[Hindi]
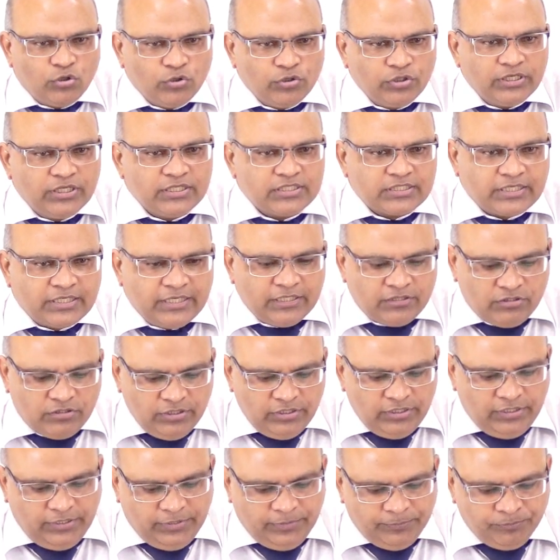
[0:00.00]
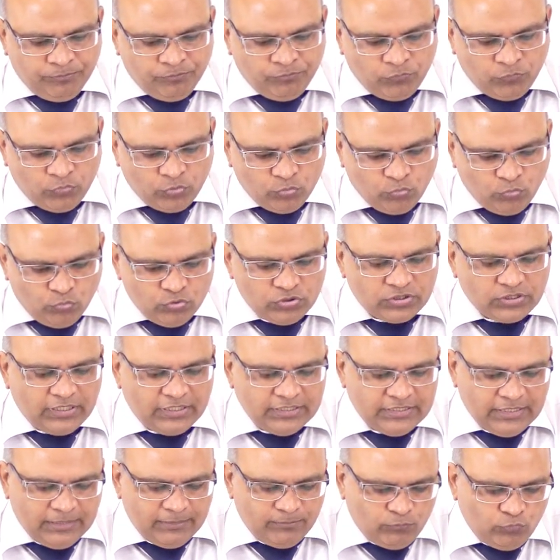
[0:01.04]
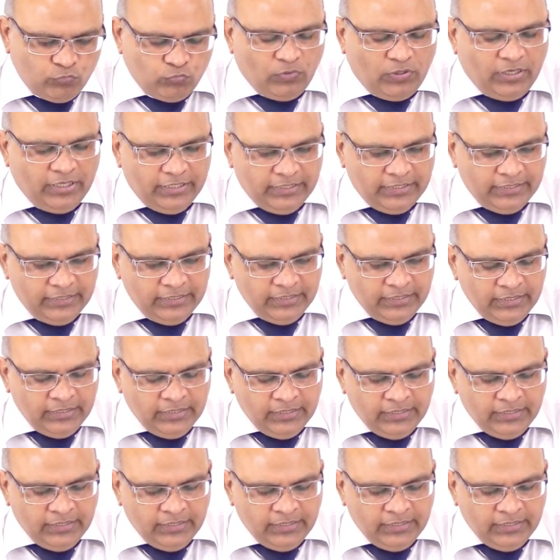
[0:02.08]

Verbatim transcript: कांग्रेस कहते हैं उसका जन्म हुआ है